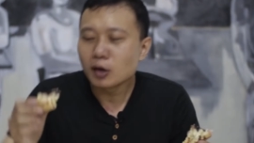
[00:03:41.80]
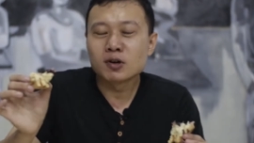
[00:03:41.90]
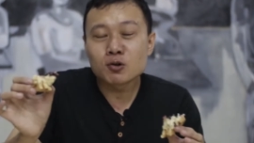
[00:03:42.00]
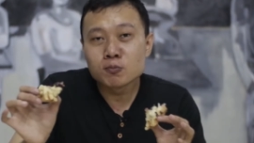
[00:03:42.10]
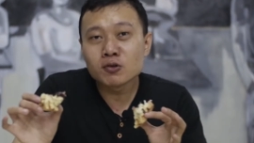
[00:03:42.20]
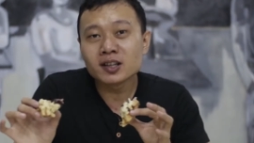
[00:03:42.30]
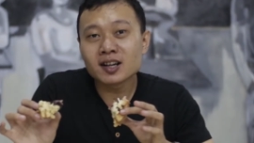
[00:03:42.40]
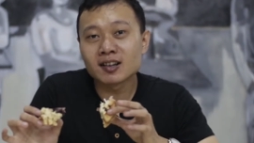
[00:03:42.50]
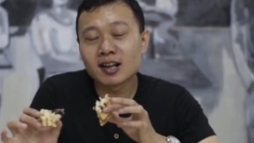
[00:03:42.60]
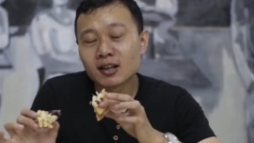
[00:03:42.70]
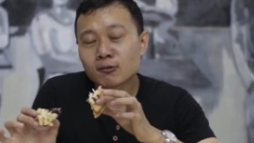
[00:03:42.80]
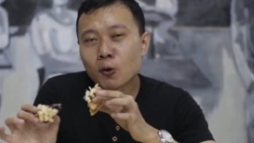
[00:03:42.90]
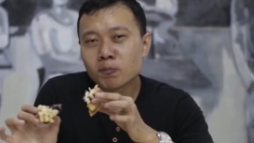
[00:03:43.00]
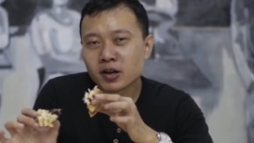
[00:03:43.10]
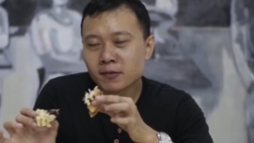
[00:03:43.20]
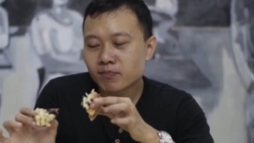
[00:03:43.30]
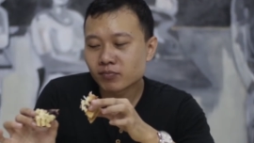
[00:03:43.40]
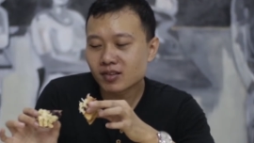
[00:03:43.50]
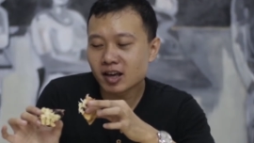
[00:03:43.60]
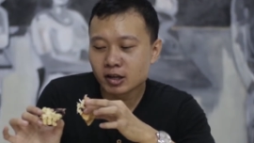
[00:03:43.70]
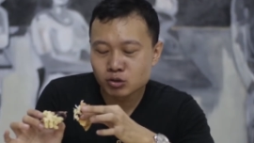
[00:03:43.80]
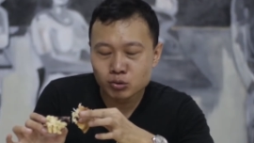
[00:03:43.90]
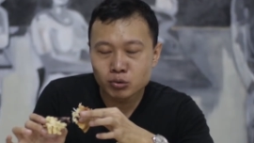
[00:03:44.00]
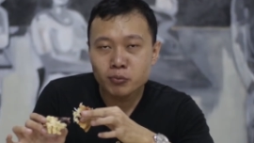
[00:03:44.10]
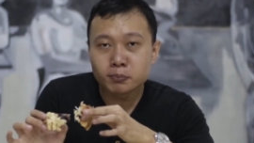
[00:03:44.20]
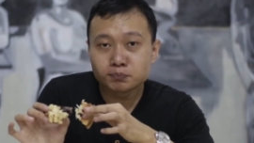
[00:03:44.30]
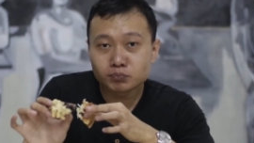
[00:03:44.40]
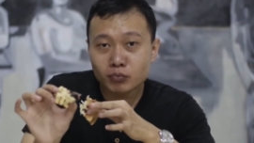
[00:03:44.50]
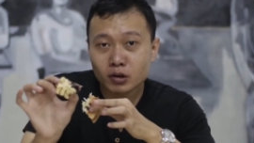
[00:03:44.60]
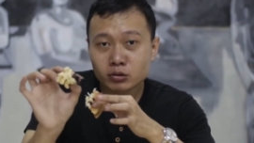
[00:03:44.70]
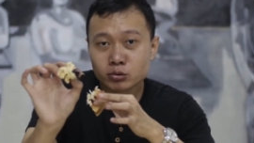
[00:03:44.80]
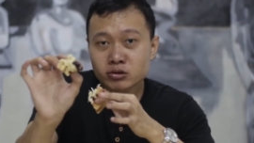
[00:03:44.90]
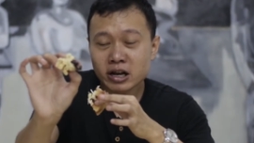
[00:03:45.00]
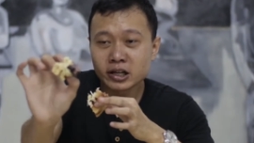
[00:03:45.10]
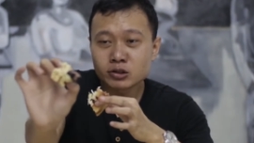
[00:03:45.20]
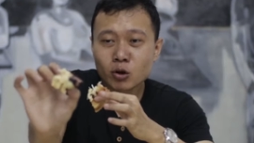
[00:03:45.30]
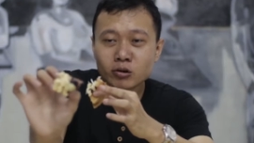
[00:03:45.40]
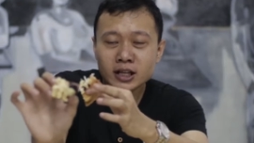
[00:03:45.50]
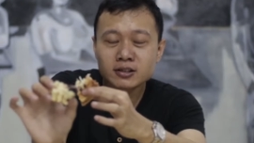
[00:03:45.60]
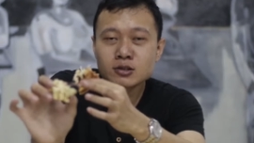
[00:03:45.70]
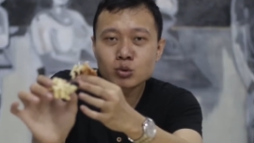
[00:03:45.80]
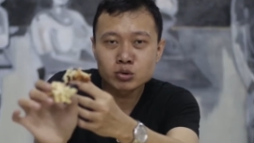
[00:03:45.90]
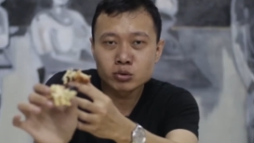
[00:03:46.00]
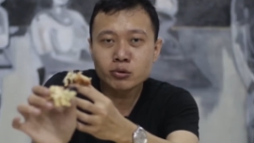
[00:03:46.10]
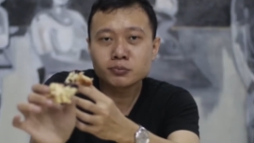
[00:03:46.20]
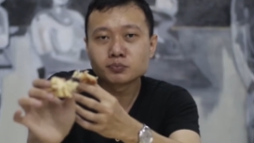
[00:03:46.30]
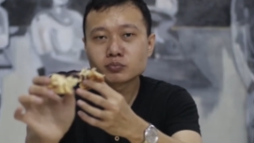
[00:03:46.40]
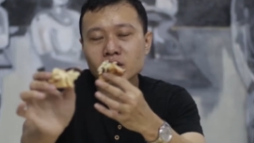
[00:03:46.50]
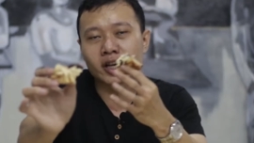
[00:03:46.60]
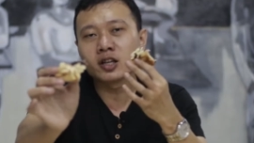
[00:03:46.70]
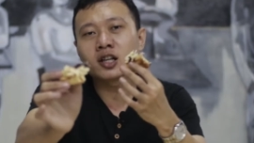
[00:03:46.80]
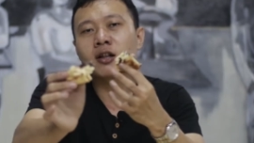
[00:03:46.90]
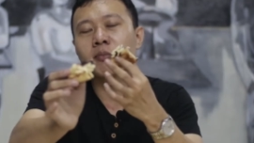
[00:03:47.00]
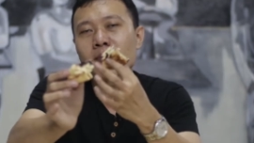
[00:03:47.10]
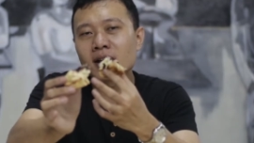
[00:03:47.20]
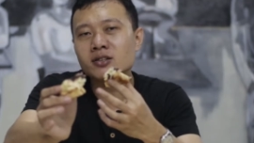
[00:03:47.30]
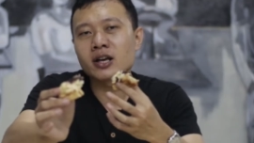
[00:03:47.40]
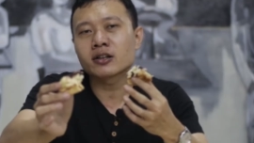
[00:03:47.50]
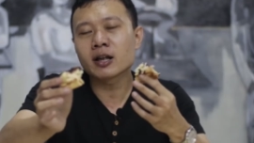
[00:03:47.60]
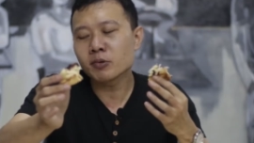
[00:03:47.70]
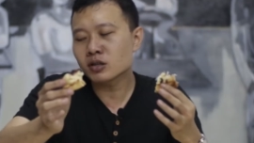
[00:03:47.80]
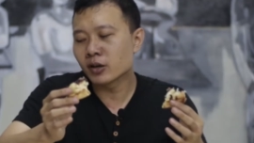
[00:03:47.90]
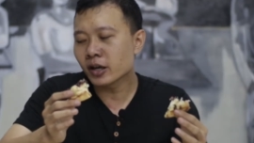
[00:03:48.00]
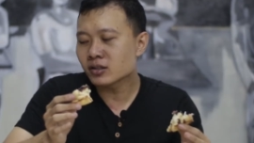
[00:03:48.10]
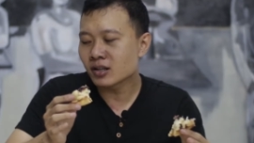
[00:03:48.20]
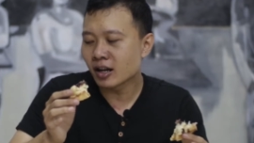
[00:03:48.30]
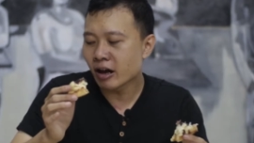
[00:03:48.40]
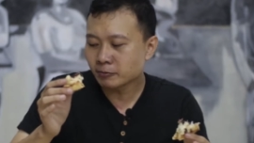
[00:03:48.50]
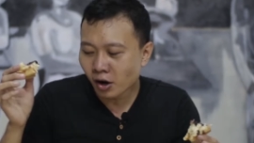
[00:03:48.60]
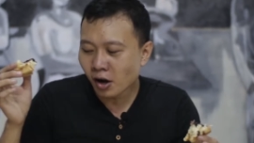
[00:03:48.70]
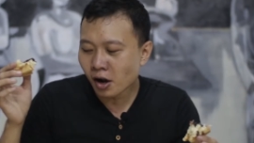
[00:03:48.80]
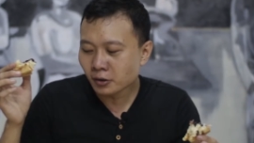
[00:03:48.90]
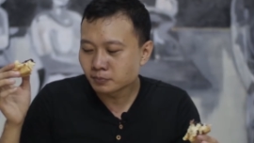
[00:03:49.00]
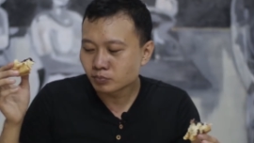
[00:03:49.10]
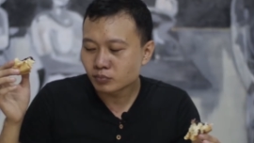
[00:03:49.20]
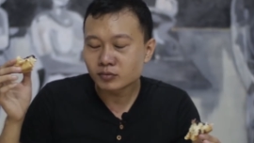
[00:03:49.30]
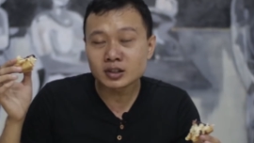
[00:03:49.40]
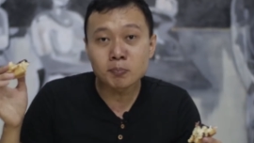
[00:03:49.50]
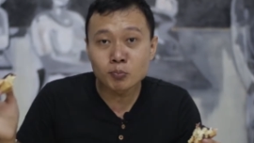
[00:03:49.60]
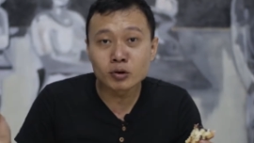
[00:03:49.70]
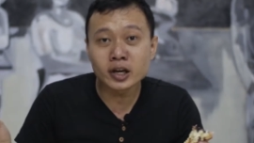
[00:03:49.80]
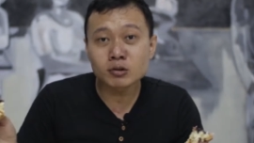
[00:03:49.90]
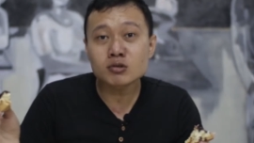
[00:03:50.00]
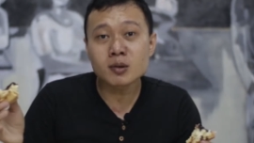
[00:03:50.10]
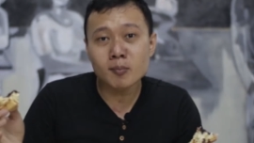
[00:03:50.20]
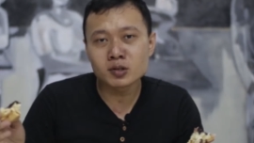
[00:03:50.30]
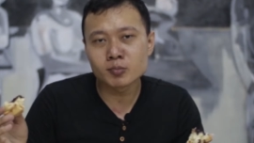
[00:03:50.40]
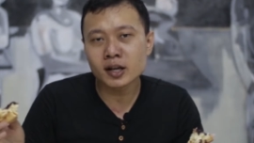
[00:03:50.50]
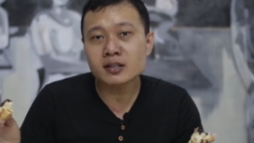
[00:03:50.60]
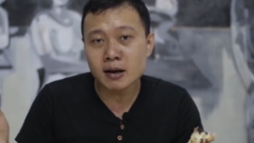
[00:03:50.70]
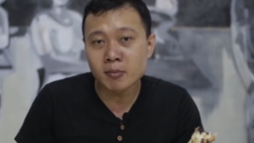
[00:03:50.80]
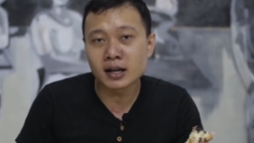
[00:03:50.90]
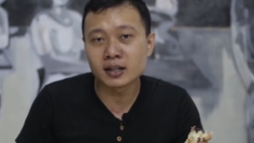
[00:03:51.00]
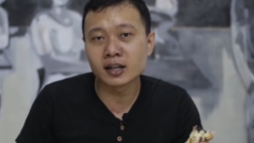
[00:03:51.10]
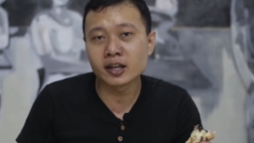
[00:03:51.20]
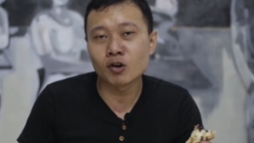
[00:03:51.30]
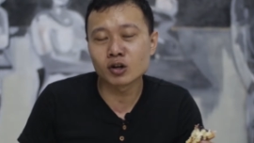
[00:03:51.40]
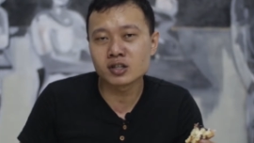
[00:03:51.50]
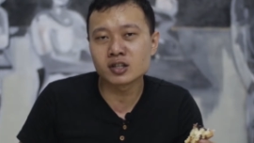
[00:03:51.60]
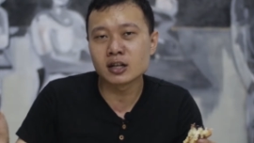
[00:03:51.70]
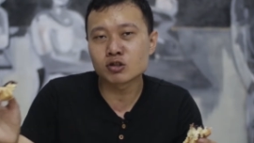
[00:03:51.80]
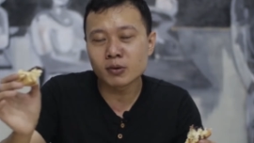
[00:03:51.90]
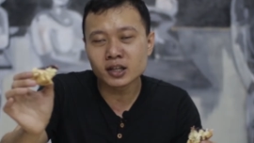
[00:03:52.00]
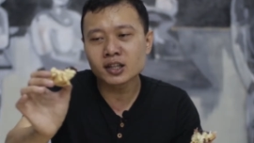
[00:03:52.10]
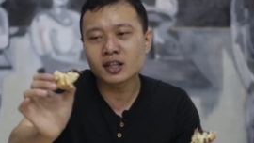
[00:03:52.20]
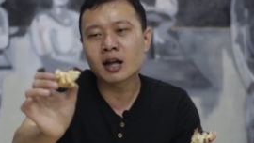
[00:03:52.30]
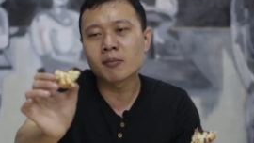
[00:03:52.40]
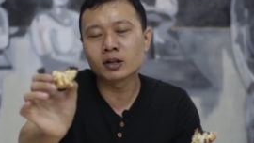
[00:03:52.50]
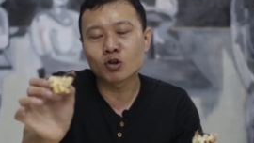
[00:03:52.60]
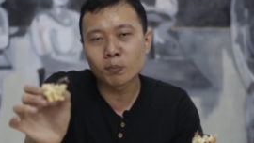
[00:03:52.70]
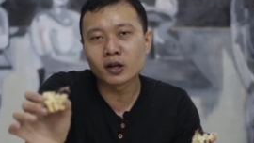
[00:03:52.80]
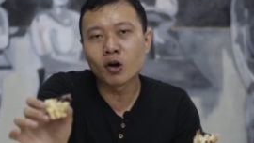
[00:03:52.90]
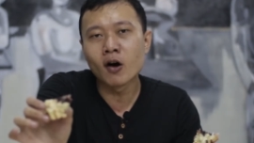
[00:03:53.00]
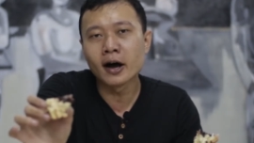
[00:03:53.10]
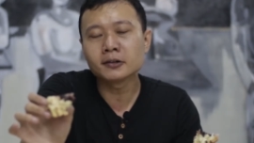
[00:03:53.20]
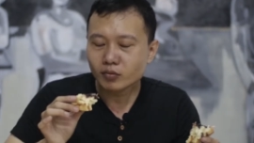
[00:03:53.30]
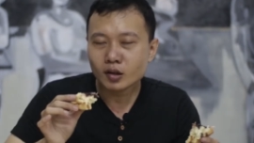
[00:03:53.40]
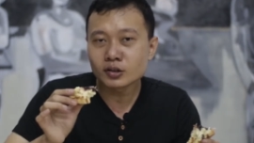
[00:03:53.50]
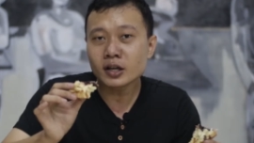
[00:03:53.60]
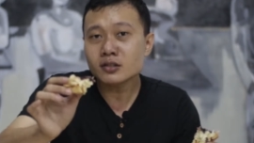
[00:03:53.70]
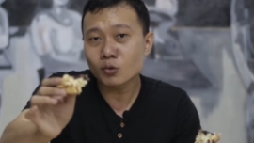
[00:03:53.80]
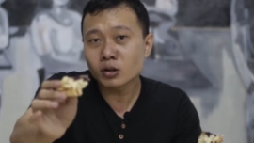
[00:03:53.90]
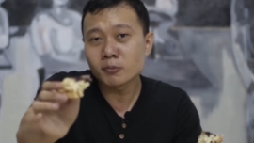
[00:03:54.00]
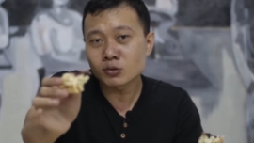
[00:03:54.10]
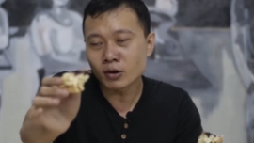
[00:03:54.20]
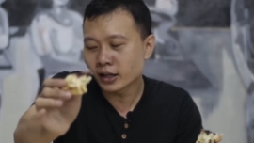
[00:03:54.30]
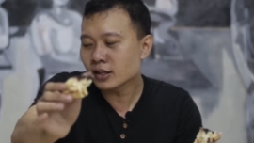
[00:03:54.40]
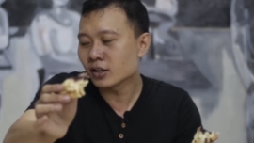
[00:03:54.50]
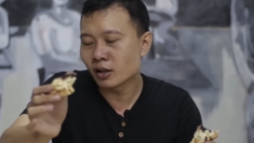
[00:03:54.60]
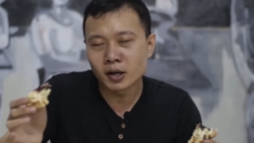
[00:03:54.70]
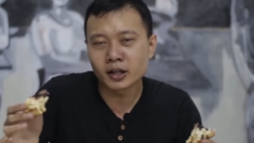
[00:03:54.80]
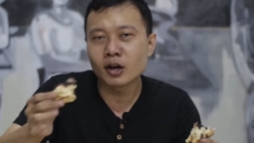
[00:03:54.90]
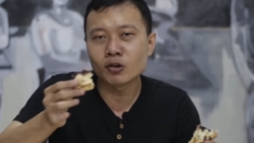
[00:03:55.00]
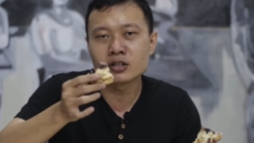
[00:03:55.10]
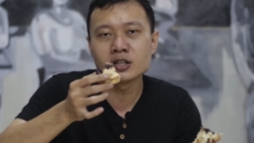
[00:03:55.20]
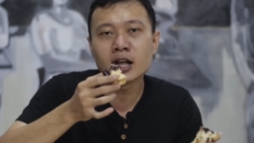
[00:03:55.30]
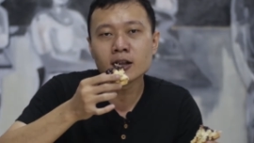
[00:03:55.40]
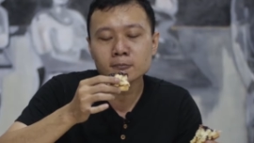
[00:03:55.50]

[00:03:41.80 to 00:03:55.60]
Berhubung ini karena ada topping keju, terus ada coklat dan susu, jadi ini lebih manis ya. Tapi sebenarnya secara uh, tepungnya itu sebenarnya sama dengan yang original, cuma ini ditambahin topping doang. Nah, gue lebih suka ini sih dibanding yang original.